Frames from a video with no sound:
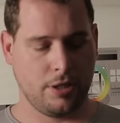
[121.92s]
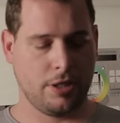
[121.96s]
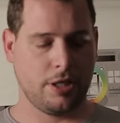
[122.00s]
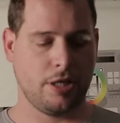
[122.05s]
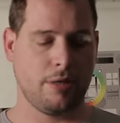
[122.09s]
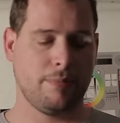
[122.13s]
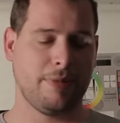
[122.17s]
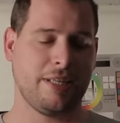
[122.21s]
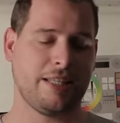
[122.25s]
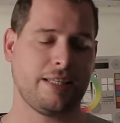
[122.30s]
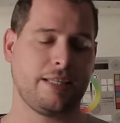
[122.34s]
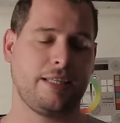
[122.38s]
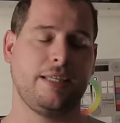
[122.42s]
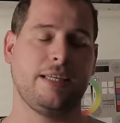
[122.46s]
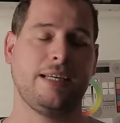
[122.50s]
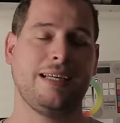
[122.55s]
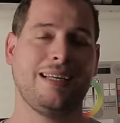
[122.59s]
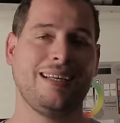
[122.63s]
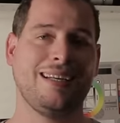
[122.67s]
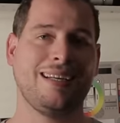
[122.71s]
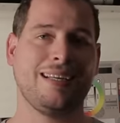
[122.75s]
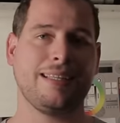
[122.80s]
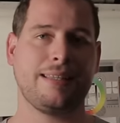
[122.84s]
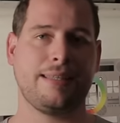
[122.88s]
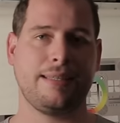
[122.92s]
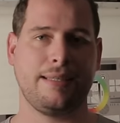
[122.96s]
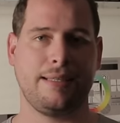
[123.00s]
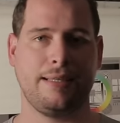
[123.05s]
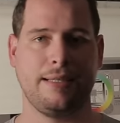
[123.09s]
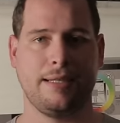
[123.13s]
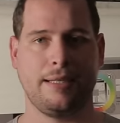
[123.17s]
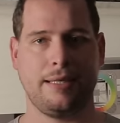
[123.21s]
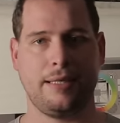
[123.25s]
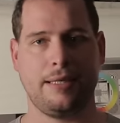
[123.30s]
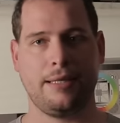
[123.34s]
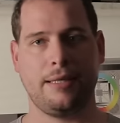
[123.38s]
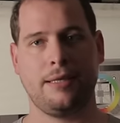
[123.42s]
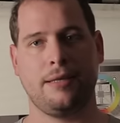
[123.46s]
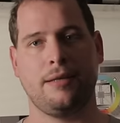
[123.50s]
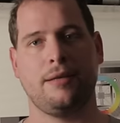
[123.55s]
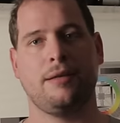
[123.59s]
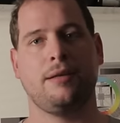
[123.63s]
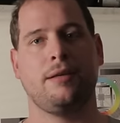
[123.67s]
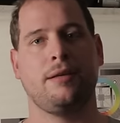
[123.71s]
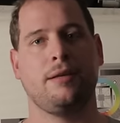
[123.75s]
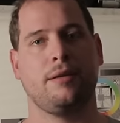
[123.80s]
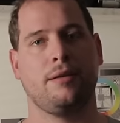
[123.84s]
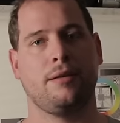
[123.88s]
Il y a une batterie intégrée
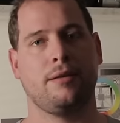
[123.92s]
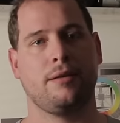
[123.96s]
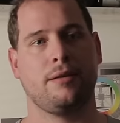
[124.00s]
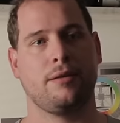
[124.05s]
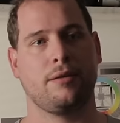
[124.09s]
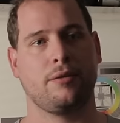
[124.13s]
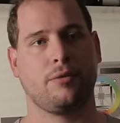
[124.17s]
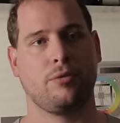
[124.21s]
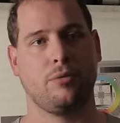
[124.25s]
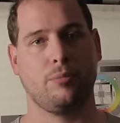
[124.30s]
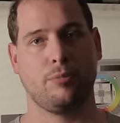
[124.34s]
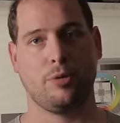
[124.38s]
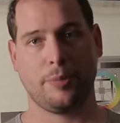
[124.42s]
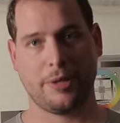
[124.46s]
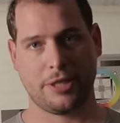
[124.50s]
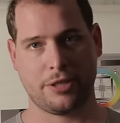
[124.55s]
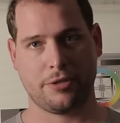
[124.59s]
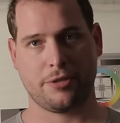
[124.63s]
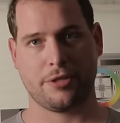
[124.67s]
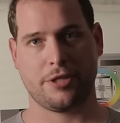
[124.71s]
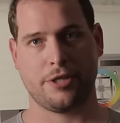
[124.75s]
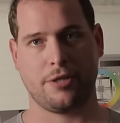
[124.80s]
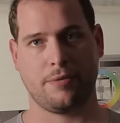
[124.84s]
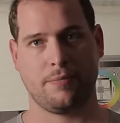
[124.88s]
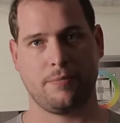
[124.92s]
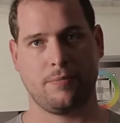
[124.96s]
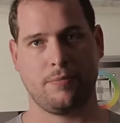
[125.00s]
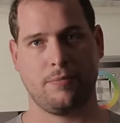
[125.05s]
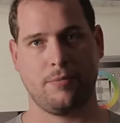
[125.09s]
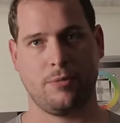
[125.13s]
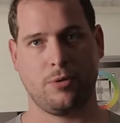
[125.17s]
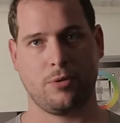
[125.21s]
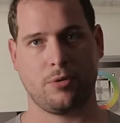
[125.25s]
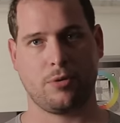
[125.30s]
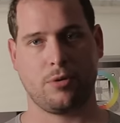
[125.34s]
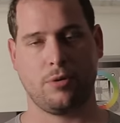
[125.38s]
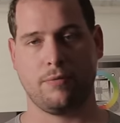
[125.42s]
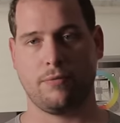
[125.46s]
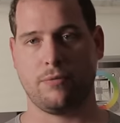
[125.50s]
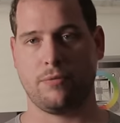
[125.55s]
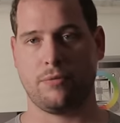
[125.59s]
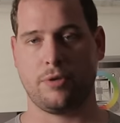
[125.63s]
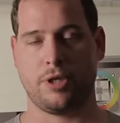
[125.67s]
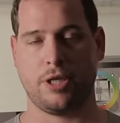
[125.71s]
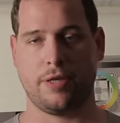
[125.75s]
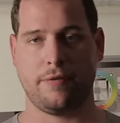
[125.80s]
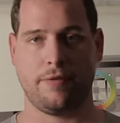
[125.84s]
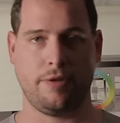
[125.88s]
qu'on ne peut pas changer. Donc quand
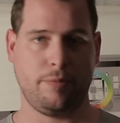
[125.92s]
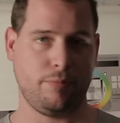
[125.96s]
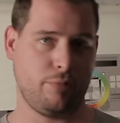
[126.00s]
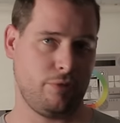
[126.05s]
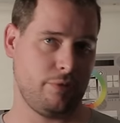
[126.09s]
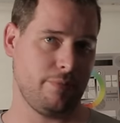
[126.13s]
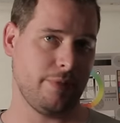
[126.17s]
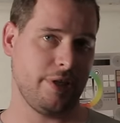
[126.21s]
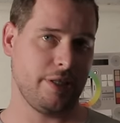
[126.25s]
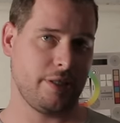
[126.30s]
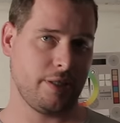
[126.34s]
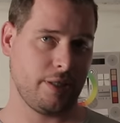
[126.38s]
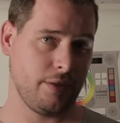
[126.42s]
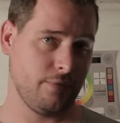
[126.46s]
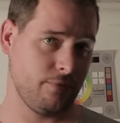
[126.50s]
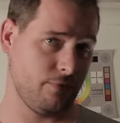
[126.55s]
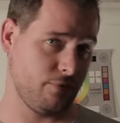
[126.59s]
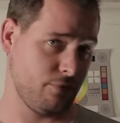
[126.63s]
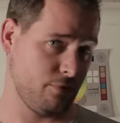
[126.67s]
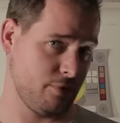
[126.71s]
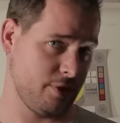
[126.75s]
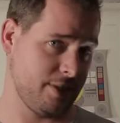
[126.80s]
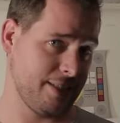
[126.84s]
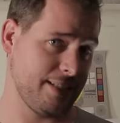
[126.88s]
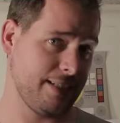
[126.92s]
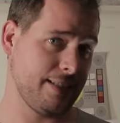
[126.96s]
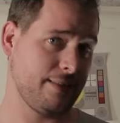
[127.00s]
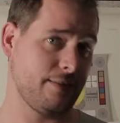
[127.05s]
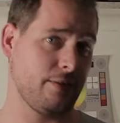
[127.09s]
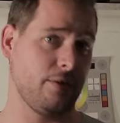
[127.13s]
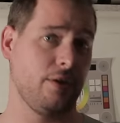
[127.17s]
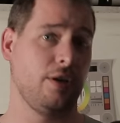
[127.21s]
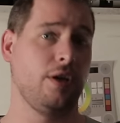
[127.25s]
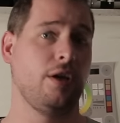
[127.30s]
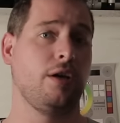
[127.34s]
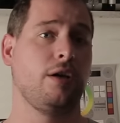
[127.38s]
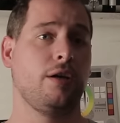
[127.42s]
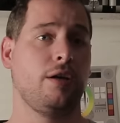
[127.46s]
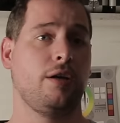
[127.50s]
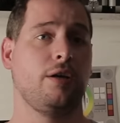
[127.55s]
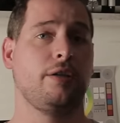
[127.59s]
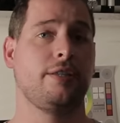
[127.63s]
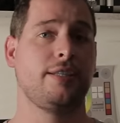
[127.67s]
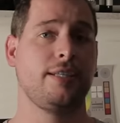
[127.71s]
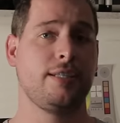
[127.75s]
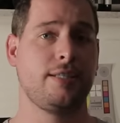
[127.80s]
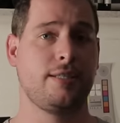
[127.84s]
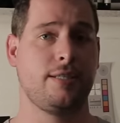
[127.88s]
vous n'avez plus de batterie, vous êtes
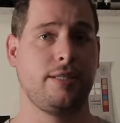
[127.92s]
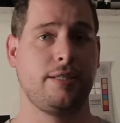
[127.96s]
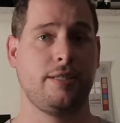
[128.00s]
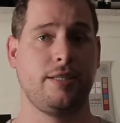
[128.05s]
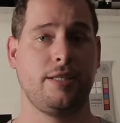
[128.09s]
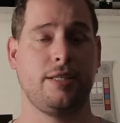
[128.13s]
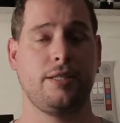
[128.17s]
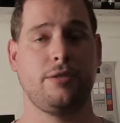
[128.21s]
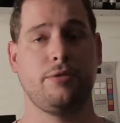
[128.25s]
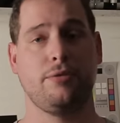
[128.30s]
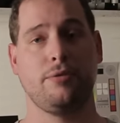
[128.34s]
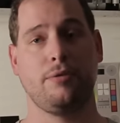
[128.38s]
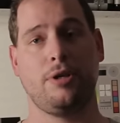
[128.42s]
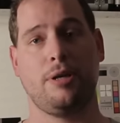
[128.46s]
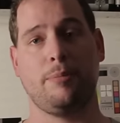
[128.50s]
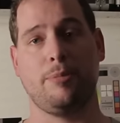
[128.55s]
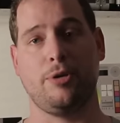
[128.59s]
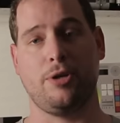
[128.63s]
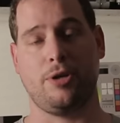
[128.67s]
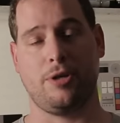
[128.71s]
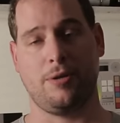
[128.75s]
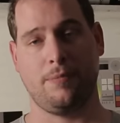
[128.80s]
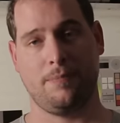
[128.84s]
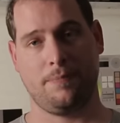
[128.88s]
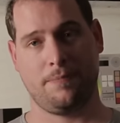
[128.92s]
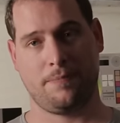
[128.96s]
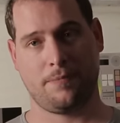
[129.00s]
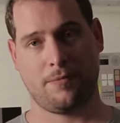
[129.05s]
décédé de la mort.